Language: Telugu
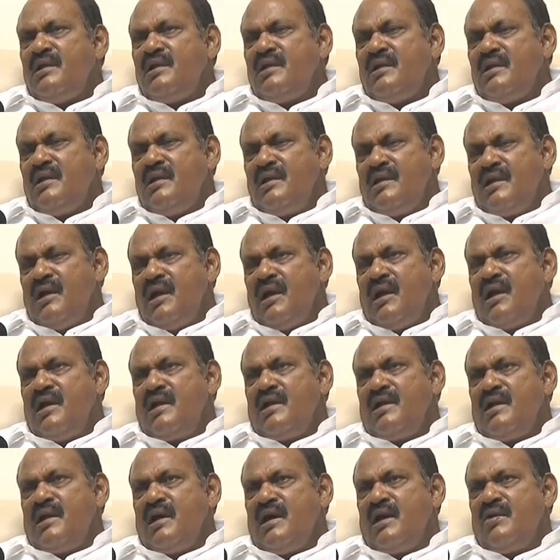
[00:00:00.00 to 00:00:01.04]
ఈ
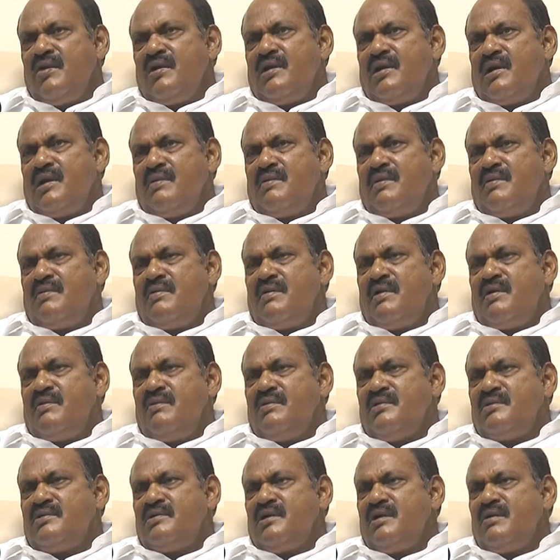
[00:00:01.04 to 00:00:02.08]
ఇలాంటి ఆరోగ్యకరమైనటువంటి
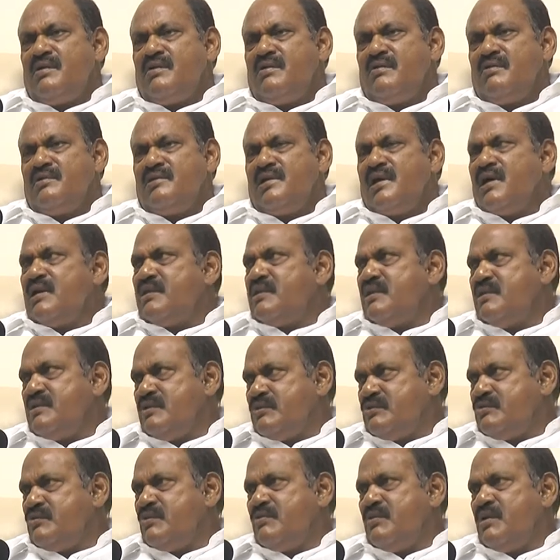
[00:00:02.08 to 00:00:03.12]
విషయాల్లో జాగ్రత్తలు
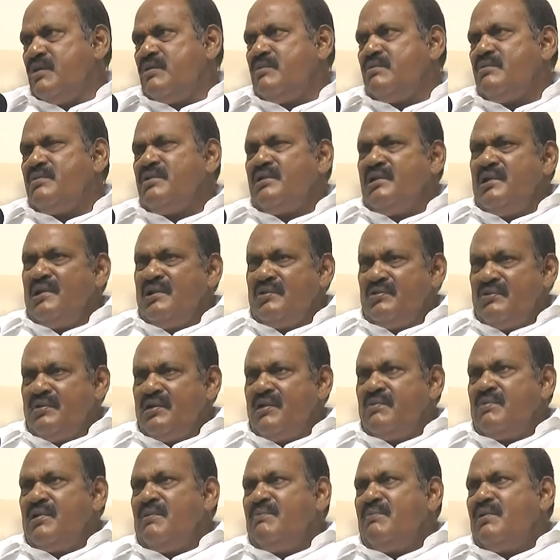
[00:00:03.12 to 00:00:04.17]
తీసుకోరు వాళ్ళు ఏదున్నా
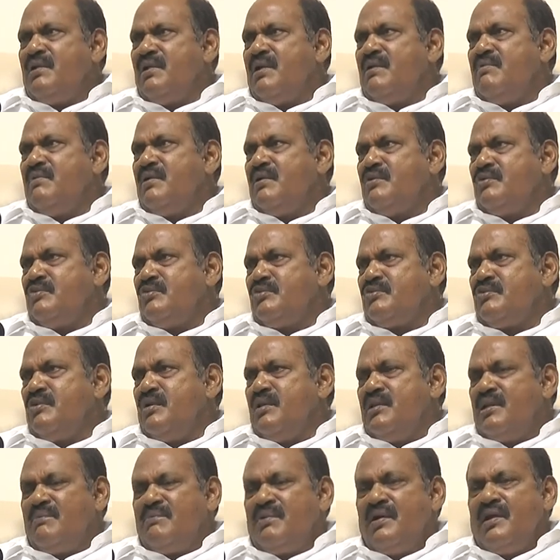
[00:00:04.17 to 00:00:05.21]
మన పిల్లల్ని మనం
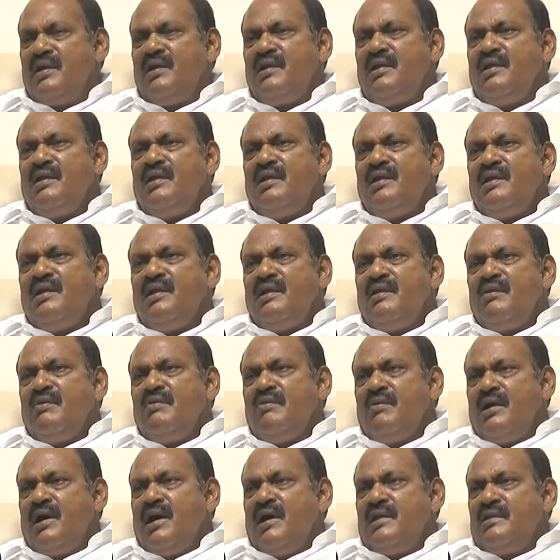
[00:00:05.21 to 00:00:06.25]
చూసుకోవాలి తప్ప
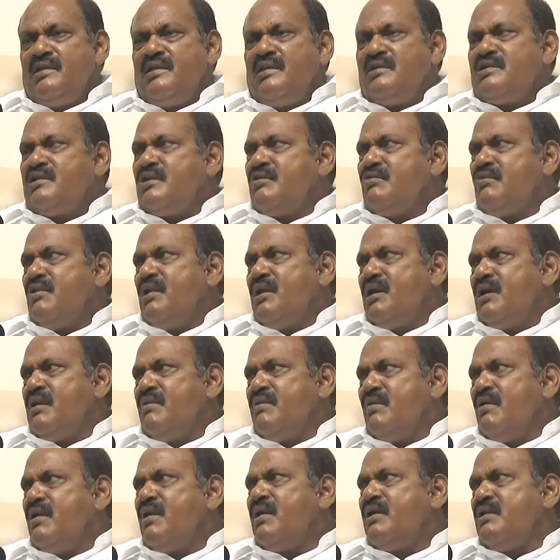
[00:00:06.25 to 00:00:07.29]
ఒక అద్దె చదువులాగా
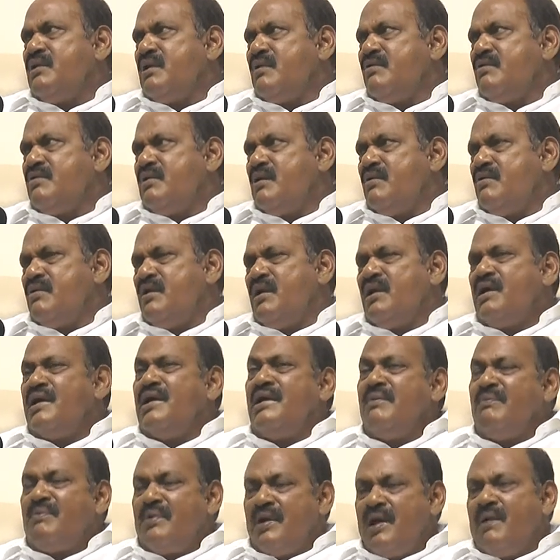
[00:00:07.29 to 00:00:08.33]
వ్యవహారం జరుగుతూ ఉంటాయి కానీ
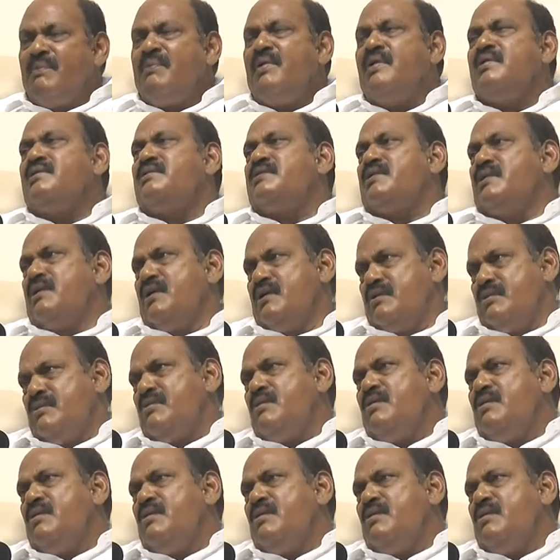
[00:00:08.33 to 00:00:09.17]
ఇప్పుడు ఆ పరిస్థితి లేదు